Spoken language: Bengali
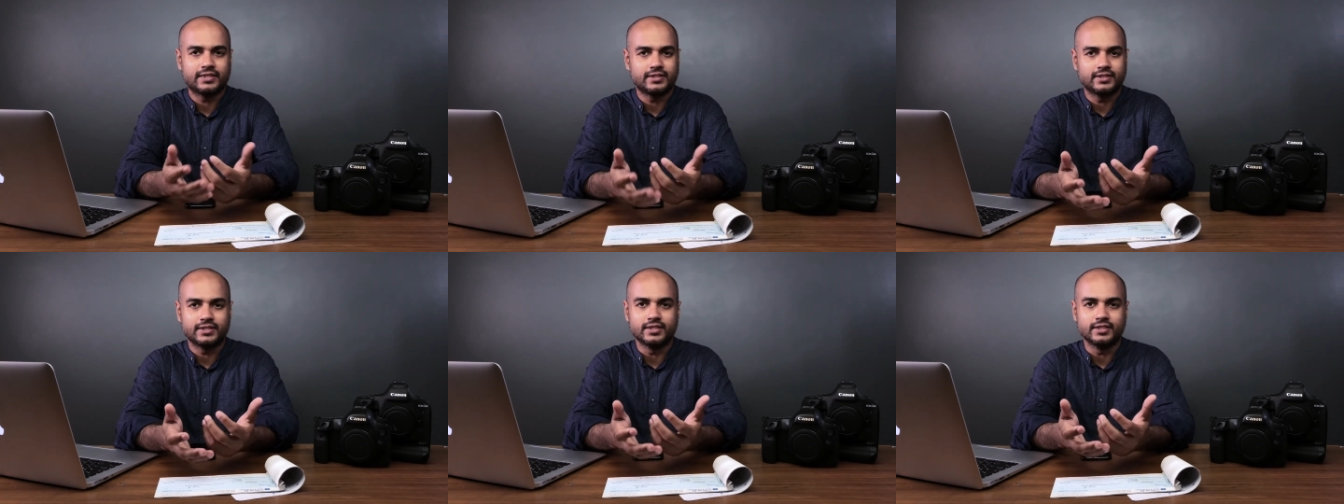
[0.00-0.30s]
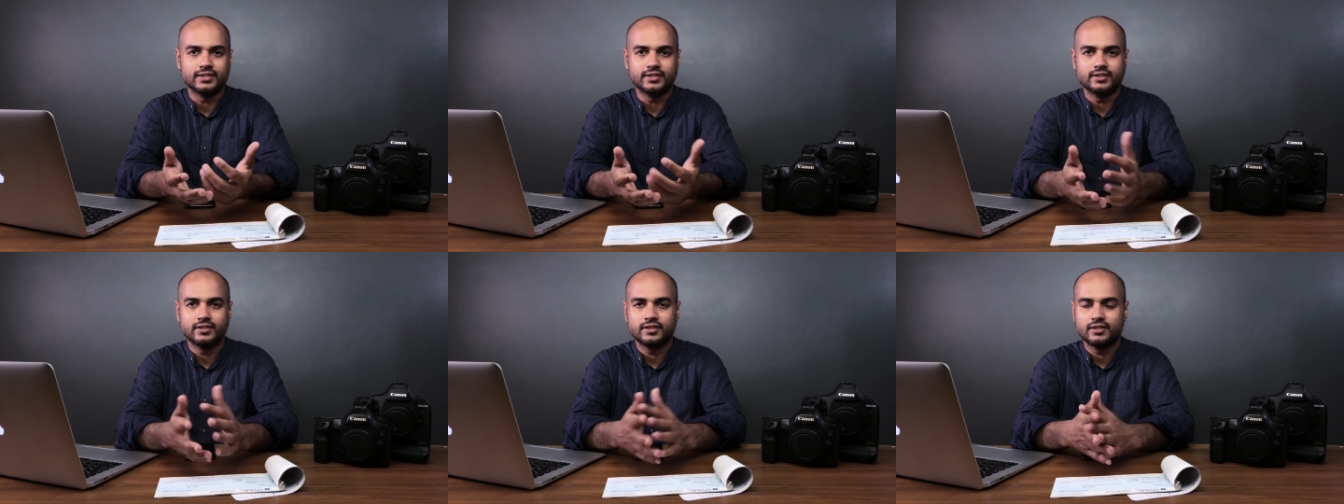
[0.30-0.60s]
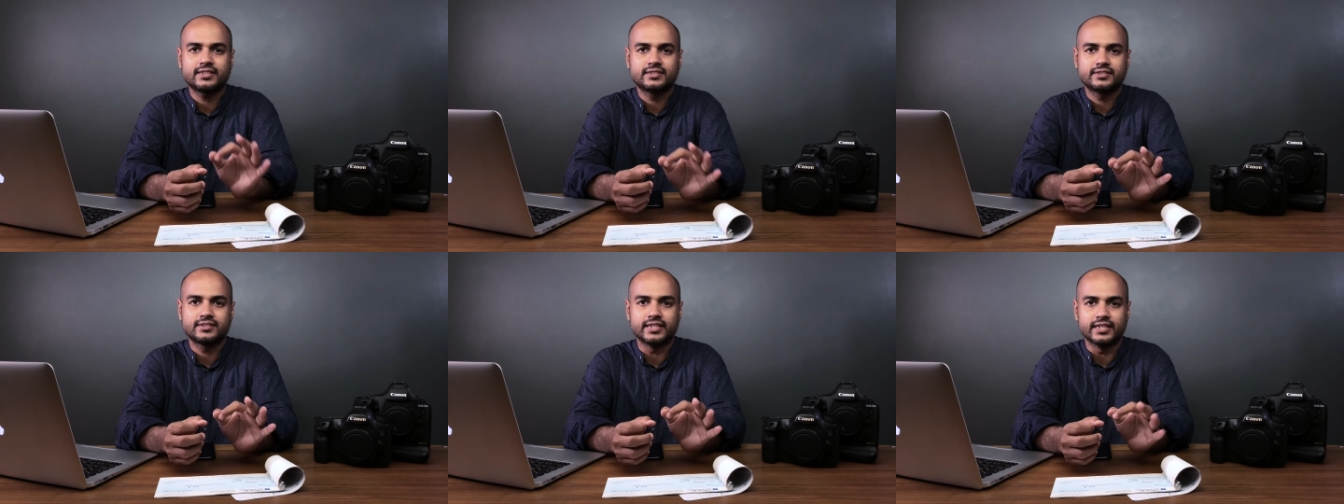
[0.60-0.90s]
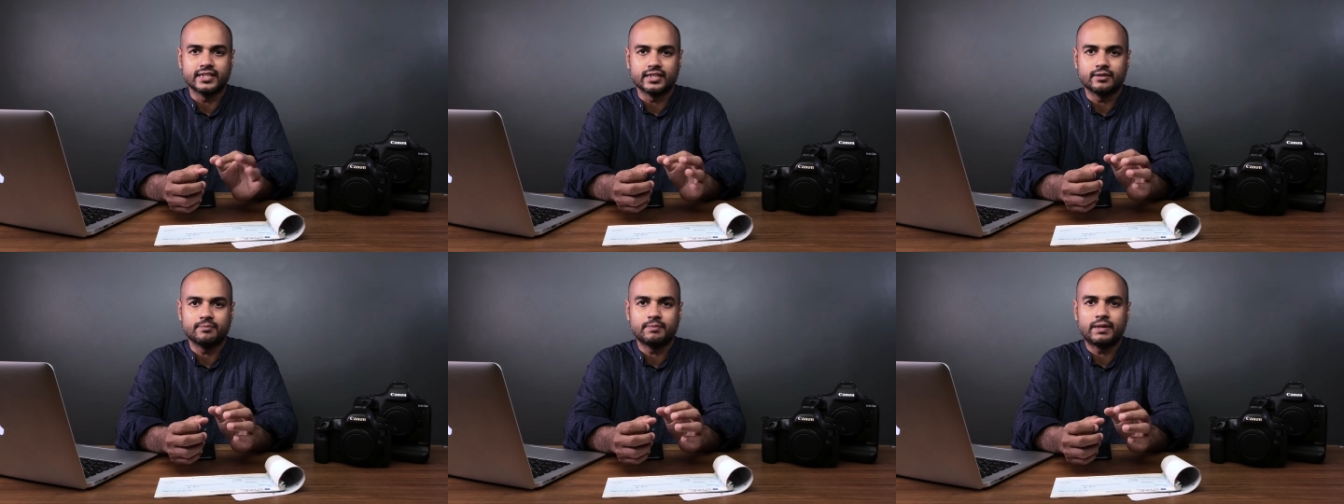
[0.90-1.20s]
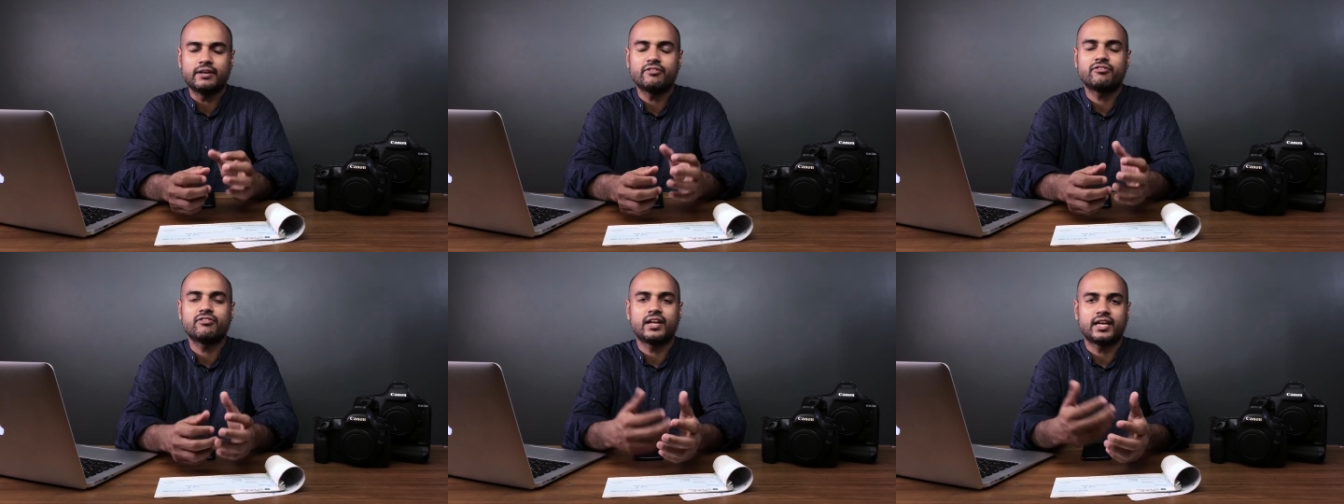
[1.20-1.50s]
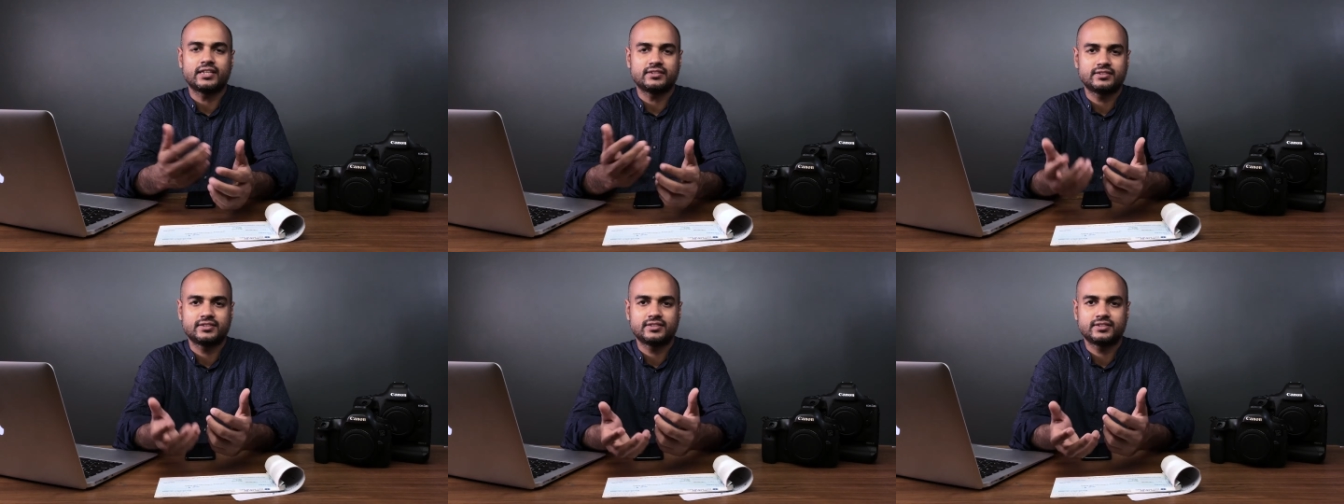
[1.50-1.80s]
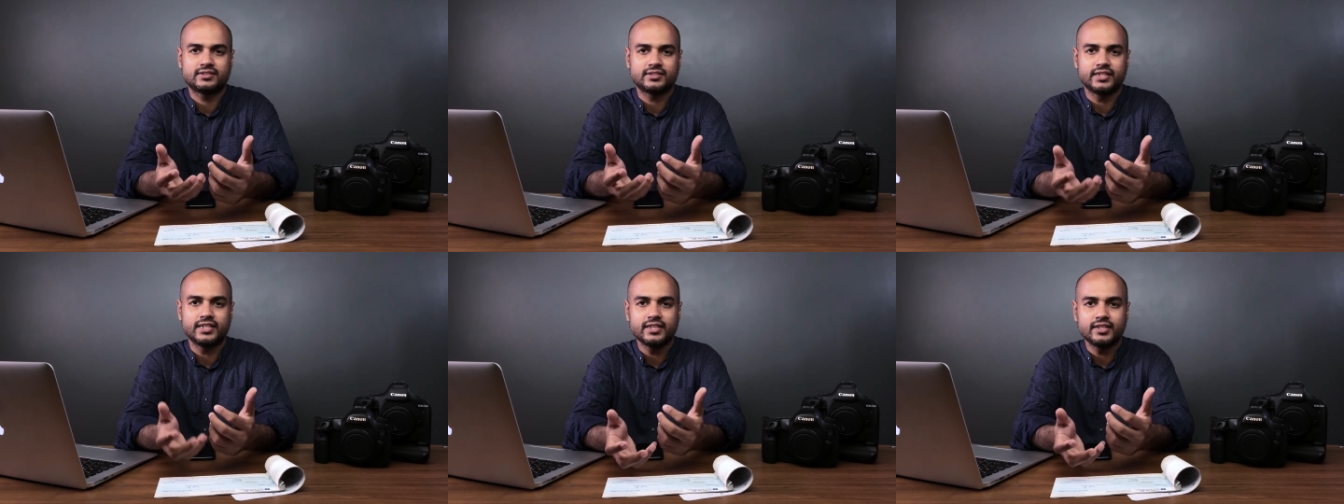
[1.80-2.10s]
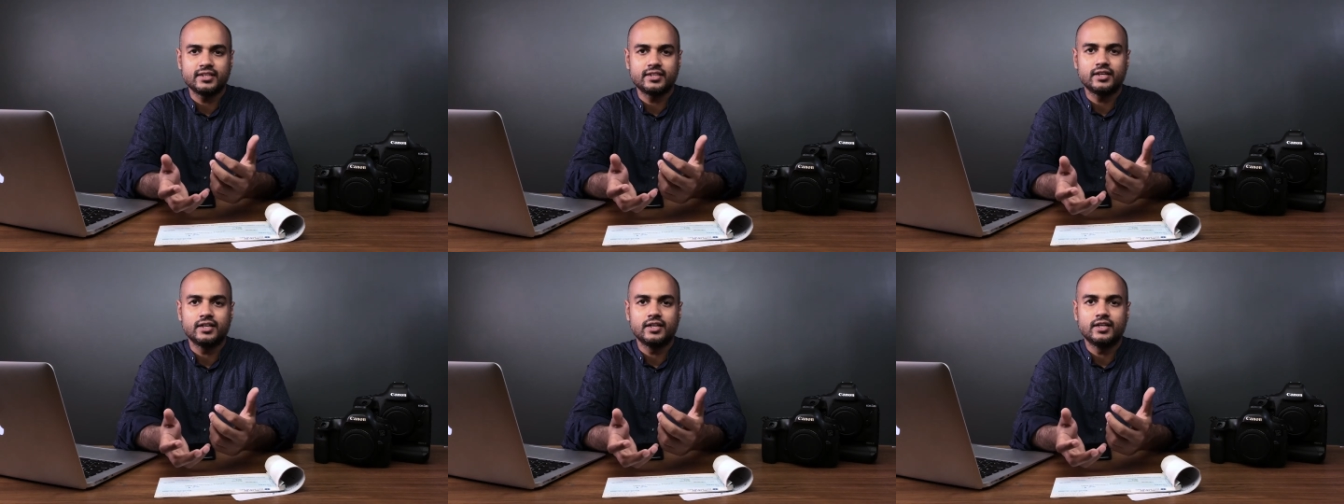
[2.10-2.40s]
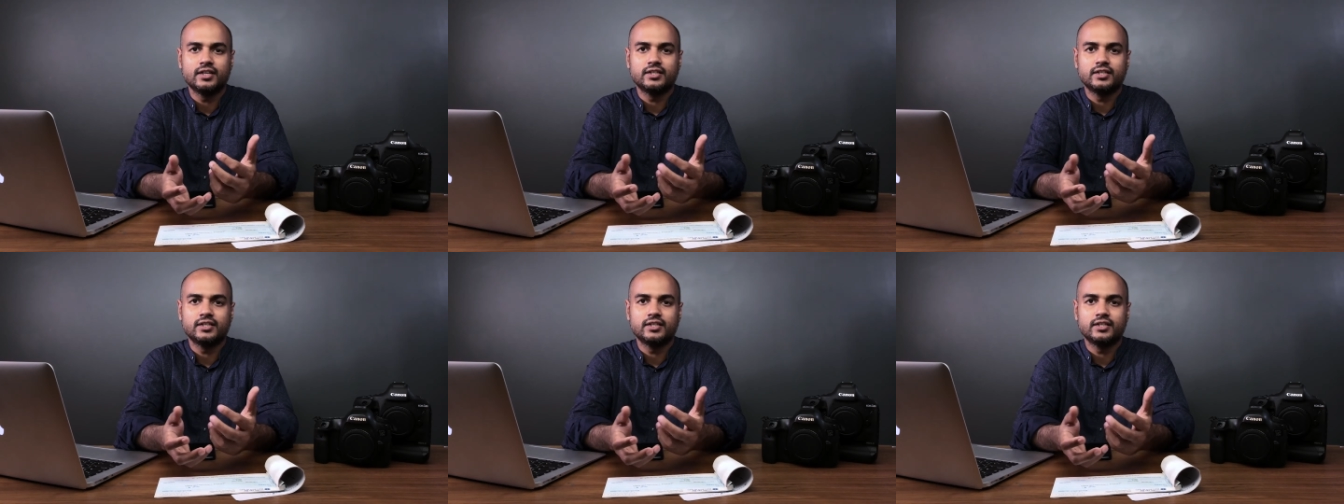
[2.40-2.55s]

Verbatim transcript: পাচ্ছি এক্স সিঙ্ক মানে ফ্ল্যাশ সিঙ্ক